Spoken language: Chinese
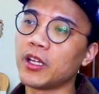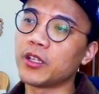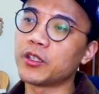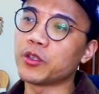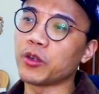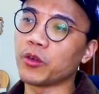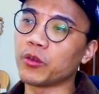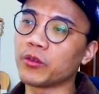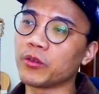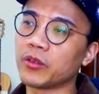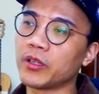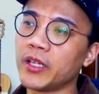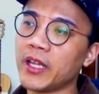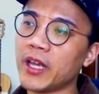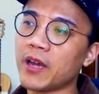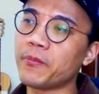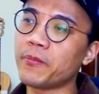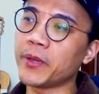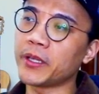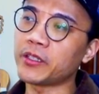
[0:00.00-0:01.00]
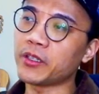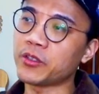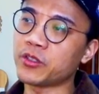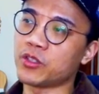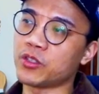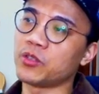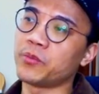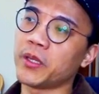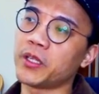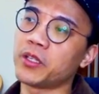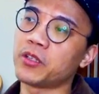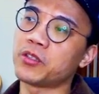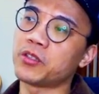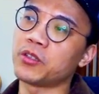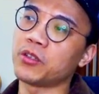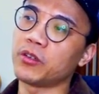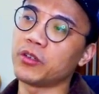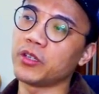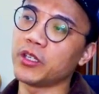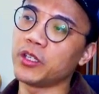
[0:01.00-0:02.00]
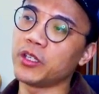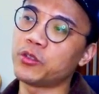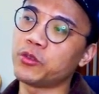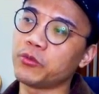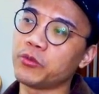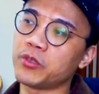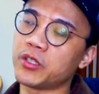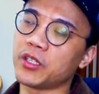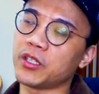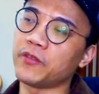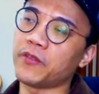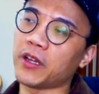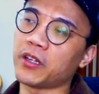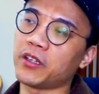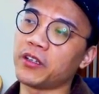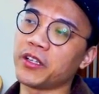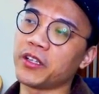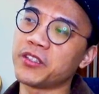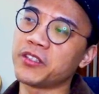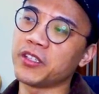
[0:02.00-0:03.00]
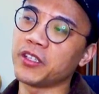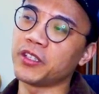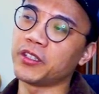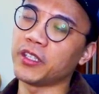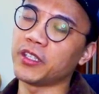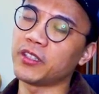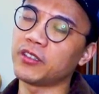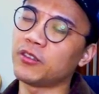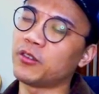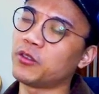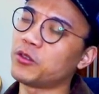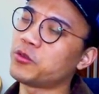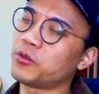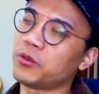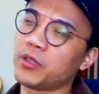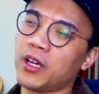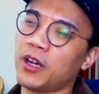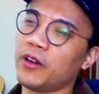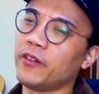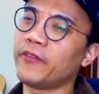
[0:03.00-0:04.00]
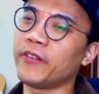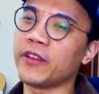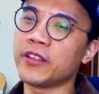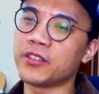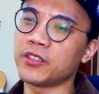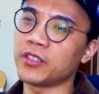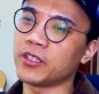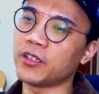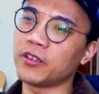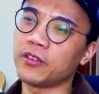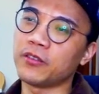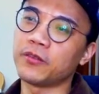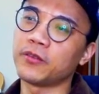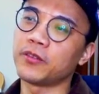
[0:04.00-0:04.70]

从量变到质变的时候，一触即发的临界点。哦，说的好 fancy 哦。